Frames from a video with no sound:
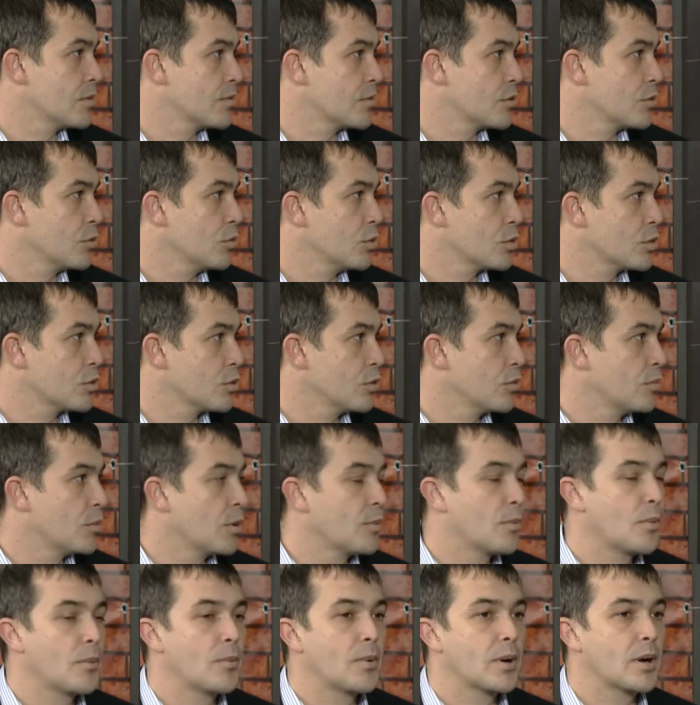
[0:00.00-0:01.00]
в социуме,
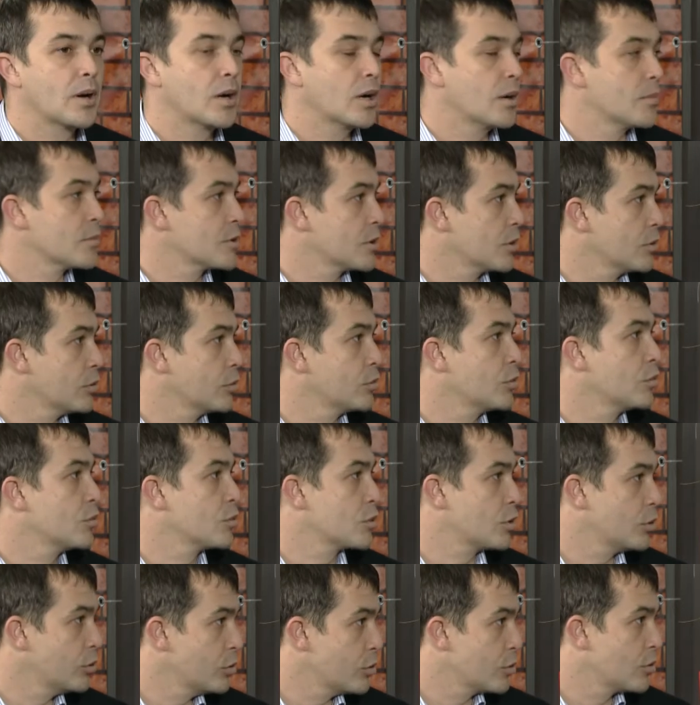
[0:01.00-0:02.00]
помогаем с
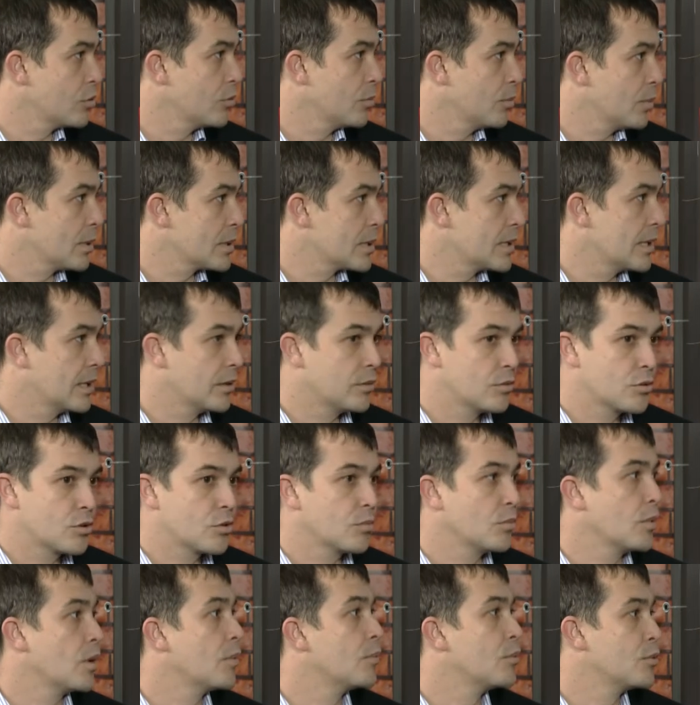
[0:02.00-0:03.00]
трудоустройством,
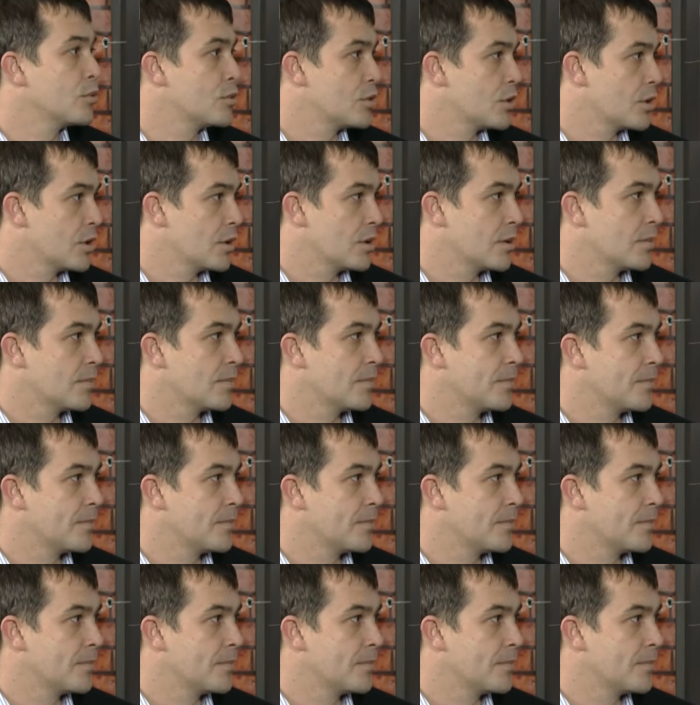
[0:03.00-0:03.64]
последующим и обучением.